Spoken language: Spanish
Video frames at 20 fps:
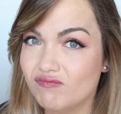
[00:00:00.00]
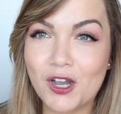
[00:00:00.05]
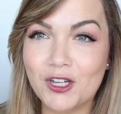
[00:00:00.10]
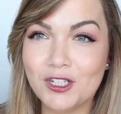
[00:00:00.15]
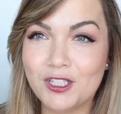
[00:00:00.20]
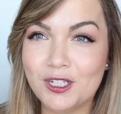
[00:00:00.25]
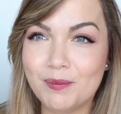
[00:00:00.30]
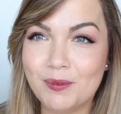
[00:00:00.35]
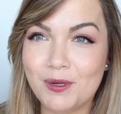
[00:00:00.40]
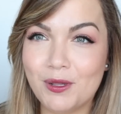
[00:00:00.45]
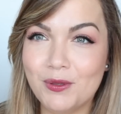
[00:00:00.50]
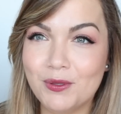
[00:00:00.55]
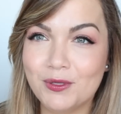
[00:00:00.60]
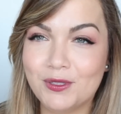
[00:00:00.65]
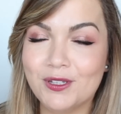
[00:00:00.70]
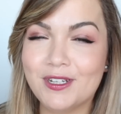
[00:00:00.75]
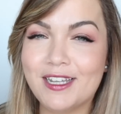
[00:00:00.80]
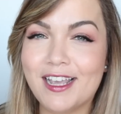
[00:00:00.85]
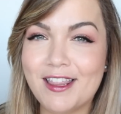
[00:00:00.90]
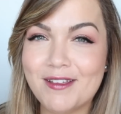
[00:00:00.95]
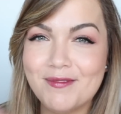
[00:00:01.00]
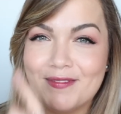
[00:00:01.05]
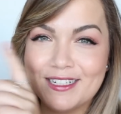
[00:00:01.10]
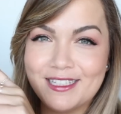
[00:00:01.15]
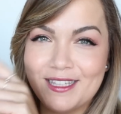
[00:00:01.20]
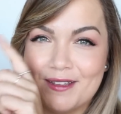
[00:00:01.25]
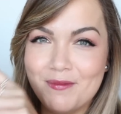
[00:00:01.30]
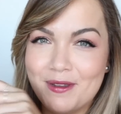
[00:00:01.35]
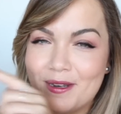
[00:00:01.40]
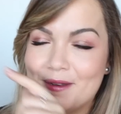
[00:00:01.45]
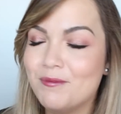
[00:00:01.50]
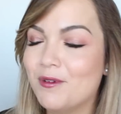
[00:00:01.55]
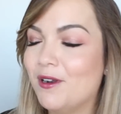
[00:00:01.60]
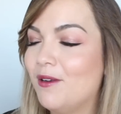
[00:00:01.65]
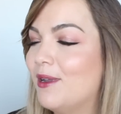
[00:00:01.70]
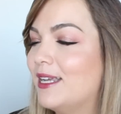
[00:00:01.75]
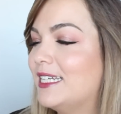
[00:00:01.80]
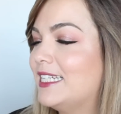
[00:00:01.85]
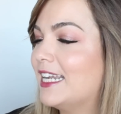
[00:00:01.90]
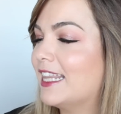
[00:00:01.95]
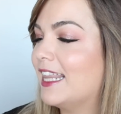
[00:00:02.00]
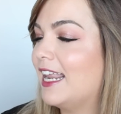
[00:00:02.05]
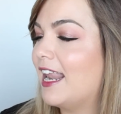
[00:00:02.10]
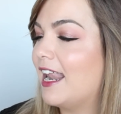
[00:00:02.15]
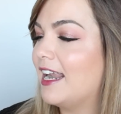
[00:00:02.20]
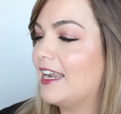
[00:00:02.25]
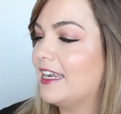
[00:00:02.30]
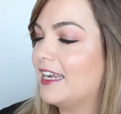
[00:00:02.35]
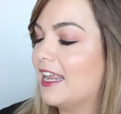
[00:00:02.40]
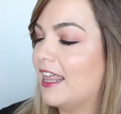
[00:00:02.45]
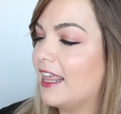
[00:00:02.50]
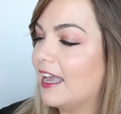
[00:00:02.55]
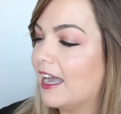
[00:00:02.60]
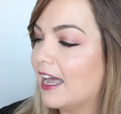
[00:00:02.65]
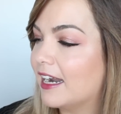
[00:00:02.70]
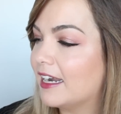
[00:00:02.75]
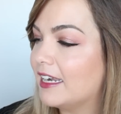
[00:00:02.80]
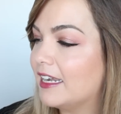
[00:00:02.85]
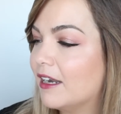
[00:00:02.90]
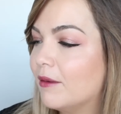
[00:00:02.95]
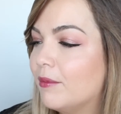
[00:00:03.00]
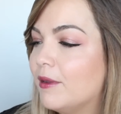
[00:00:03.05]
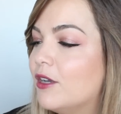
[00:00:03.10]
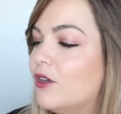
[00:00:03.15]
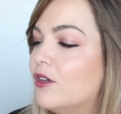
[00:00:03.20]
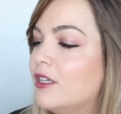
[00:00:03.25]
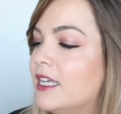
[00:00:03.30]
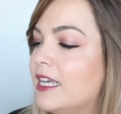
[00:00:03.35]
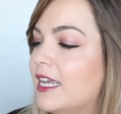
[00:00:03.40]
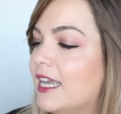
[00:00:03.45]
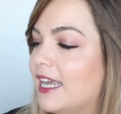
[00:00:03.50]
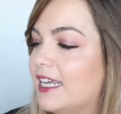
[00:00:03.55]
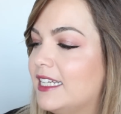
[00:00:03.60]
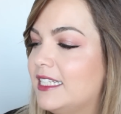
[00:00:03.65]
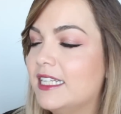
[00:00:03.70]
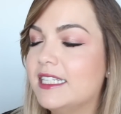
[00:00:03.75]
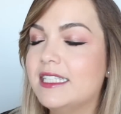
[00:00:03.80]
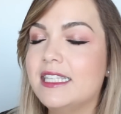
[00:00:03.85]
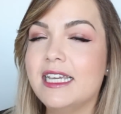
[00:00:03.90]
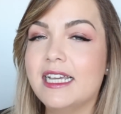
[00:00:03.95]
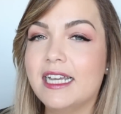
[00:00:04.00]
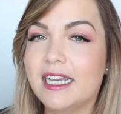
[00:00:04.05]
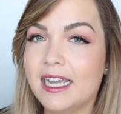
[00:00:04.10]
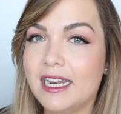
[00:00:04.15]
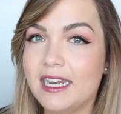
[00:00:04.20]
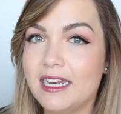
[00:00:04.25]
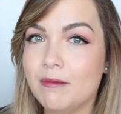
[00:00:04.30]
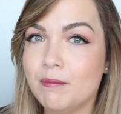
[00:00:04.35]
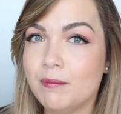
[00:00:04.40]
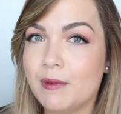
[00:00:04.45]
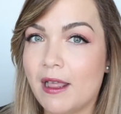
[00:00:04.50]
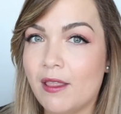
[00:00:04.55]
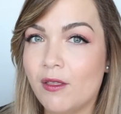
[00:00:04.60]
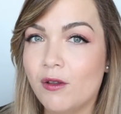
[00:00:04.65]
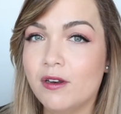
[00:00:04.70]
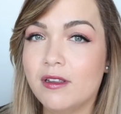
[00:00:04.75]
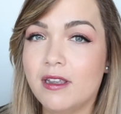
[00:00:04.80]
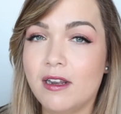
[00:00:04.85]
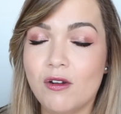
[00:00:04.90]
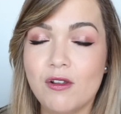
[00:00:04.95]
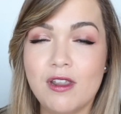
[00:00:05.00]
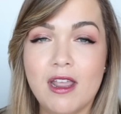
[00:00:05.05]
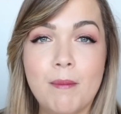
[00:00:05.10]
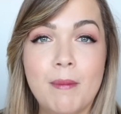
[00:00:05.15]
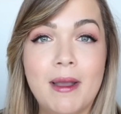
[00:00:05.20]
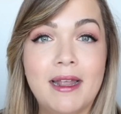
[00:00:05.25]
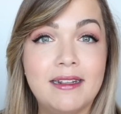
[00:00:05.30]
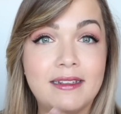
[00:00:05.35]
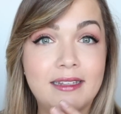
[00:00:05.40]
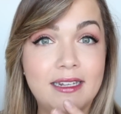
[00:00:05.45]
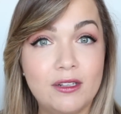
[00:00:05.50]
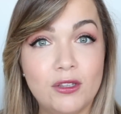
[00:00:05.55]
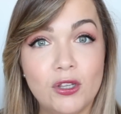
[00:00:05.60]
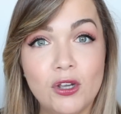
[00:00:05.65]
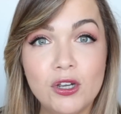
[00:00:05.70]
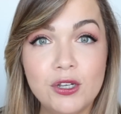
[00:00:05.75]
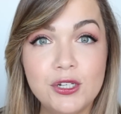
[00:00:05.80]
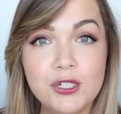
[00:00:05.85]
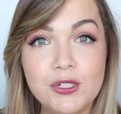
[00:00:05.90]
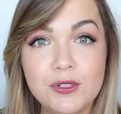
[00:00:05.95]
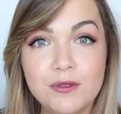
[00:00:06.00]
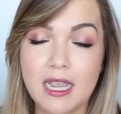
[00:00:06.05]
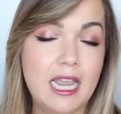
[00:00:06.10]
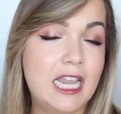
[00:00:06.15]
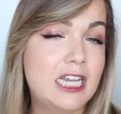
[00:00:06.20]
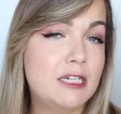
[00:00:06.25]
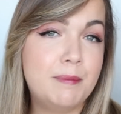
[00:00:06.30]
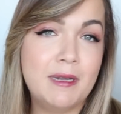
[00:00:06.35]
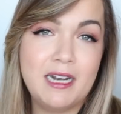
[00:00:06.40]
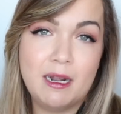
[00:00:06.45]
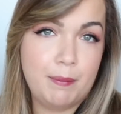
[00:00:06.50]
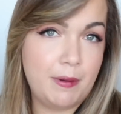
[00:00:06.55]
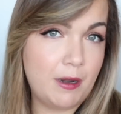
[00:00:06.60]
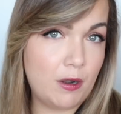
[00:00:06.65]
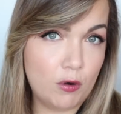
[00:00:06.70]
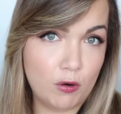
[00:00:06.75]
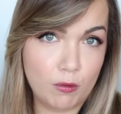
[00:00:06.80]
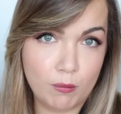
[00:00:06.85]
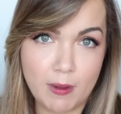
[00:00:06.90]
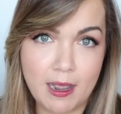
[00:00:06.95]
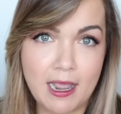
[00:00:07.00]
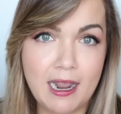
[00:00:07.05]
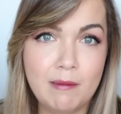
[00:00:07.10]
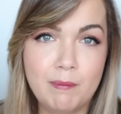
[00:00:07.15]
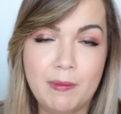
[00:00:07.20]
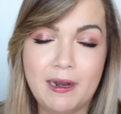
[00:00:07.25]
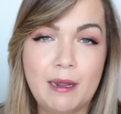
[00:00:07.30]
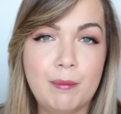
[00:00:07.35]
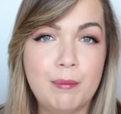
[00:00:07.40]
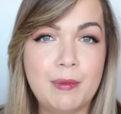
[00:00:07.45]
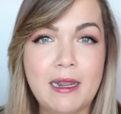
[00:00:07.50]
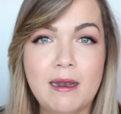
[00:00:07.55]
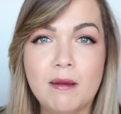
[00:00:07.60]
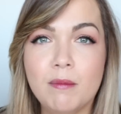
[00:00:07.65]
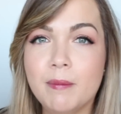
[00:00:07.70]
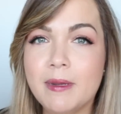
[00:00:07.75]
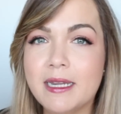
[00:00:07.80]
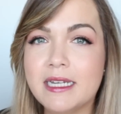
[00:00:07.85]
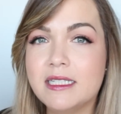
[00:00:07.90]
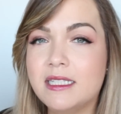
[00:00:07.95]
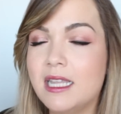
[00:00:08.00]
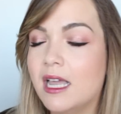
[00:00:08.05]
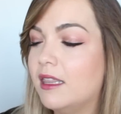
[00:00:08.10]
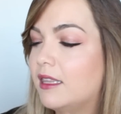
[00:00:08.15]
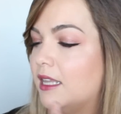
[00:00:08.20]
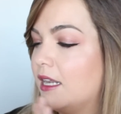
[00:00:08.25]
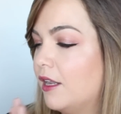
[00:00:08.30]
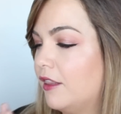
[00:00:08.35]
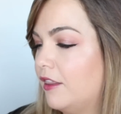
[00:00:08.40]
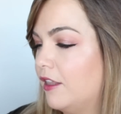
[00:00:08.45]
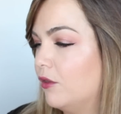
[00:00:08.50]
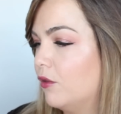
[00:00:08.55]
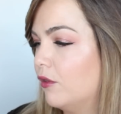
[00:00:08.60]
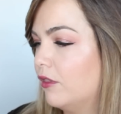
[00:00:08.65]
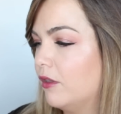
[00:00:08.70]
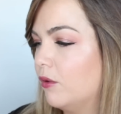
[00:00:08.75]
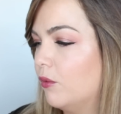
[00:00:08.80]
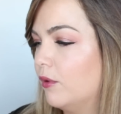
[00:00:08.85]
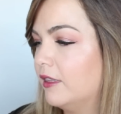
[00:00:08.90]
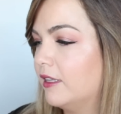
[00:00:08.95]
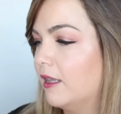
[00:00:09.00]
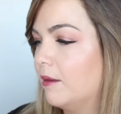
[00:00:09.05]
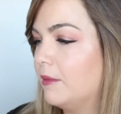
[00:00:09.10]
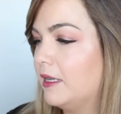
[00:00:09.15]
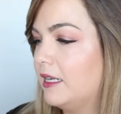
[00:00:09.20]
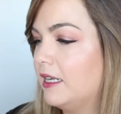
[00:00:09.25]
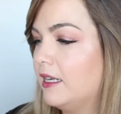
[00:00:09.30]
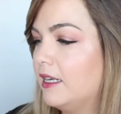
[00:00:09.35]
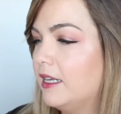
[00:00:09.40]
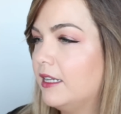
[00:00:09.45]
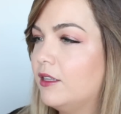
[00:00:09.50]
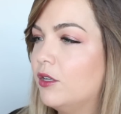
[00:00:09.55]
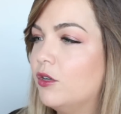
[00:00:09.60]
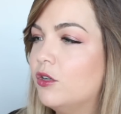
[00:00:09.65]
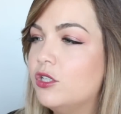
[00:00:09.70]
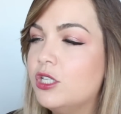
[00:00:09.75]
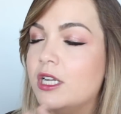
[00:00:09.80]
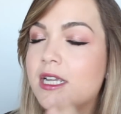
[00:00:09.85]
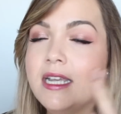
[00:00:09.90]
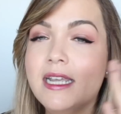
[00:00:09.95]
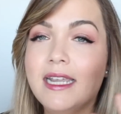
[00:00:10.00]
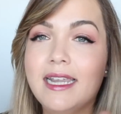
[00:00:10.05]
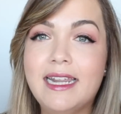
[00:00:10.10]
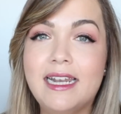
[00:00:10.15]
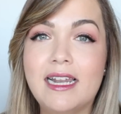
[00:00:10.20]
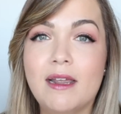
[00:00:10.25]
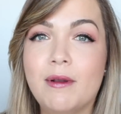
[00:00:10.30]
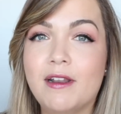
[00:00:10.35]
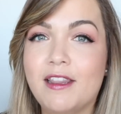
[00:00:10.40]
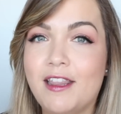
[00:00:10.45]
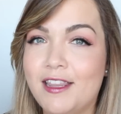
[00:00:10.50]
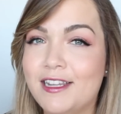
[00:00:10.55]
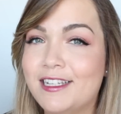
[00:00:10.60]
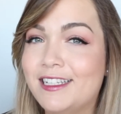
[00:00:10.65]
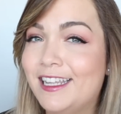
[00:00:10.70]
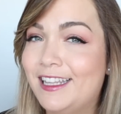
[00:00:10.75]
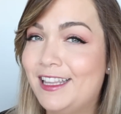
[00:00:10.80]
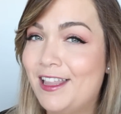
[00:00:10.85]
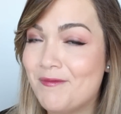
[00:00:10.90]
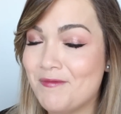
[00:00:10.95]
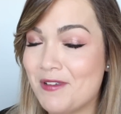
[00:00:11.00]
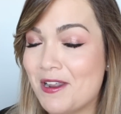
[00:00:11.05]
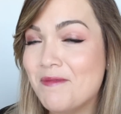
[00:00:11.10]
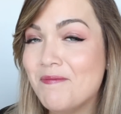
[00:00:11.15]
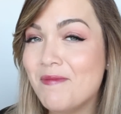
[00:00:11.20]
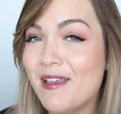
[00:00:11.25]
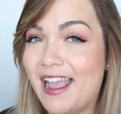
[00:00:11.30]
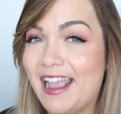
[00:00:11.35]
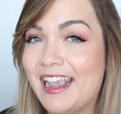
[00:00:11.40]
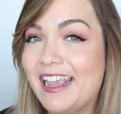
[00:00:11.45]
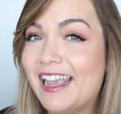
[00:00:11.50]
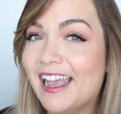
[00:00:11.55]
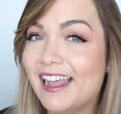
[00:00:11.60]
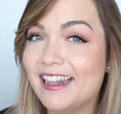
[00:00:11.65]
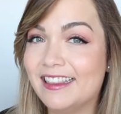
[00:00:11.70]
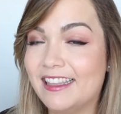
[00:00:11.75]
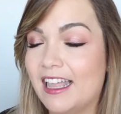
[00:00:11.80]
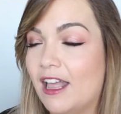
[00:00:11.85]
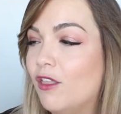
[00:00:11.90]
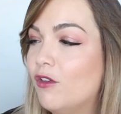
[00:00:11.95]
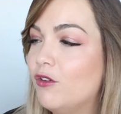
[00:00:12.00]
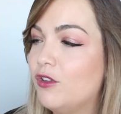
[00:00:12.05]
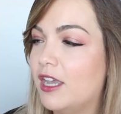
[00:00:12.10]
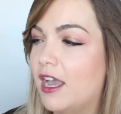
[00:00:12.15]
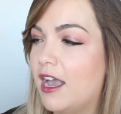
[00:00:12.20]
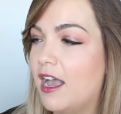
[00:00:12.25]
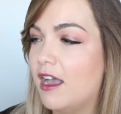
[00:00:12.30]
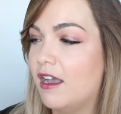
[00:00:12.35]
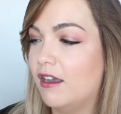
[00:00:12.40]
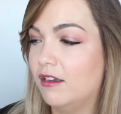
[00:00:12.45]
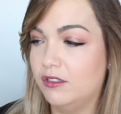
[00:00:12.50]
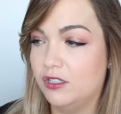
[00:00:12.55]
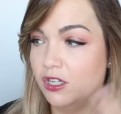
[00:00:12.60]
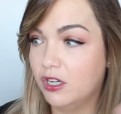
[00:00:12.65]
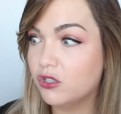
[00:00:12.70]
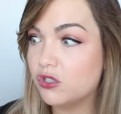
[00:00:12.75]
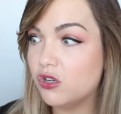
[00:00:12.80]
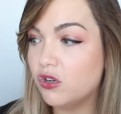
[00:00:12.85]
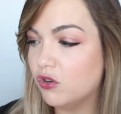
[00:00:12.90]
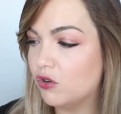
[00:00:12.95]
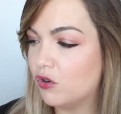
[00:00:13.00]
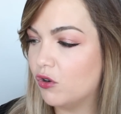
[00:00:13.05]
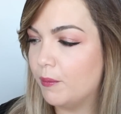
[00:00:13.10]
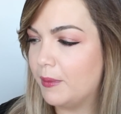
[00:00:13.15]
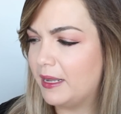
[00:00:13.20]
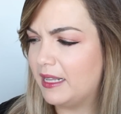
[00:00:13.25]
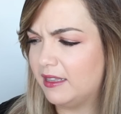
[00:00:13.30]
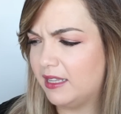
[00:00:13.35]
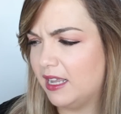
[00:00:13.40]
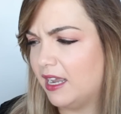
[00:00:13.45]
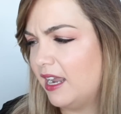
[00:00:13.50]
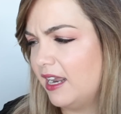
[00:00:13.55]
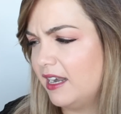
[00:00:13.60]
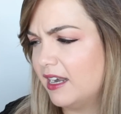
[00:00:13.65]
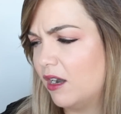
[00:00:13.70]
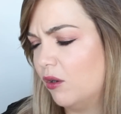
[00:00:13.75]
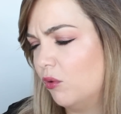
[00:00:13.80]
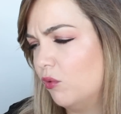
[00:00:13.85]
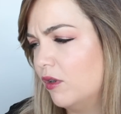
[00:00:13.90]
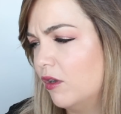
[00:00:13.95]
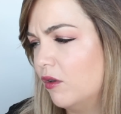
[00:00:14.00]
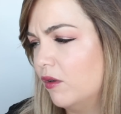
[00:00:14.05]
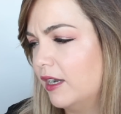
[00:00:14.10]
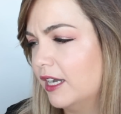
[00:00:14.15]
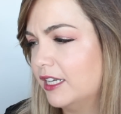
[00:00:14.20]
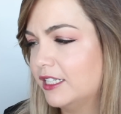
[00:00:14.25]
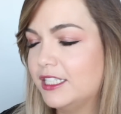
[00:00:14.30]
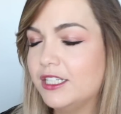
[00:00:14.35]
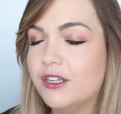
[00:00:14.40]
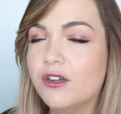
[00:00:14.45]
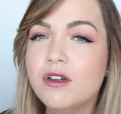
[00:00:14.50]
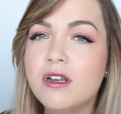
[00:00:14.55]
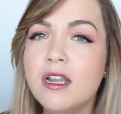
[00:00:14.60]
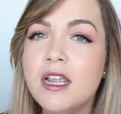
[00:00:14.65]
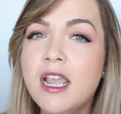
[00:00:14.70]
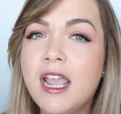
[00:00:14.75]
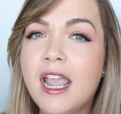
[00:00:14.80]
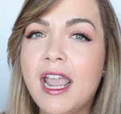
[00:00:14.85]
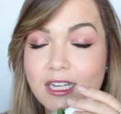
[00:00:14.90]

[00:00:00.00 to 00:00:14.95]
Otro producto que además también vuelve a ser de la línea de Garnier Bio es este gel limpiador que lo llaman Detox. Es para piel normal, para piel mixta, tiene 150 mililitros y la verdad es que también me ha encantado, ya, ya os lo comenté en alguna ocasión.